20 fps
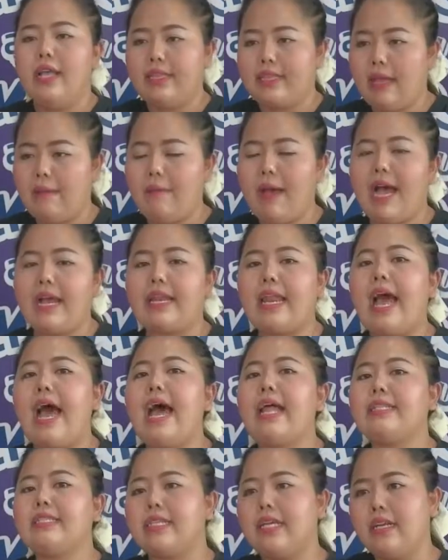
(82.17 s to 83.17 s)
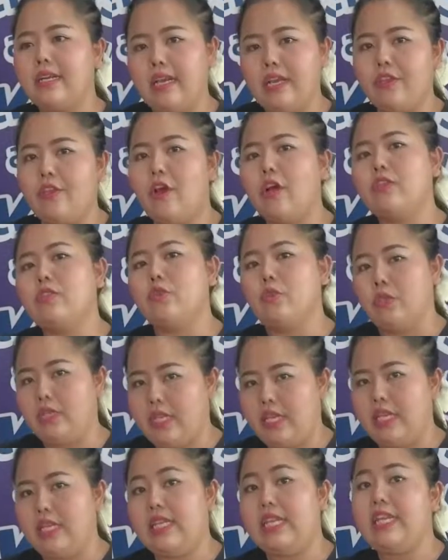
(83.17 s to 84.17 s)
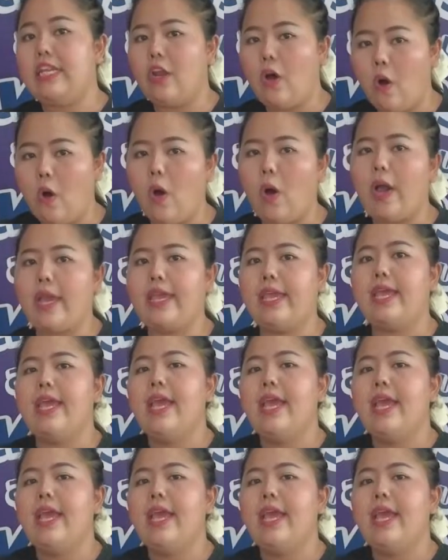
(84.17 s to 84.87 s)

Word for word: แต่บางท่านจะเหลือยอดสุทธิที่น้อย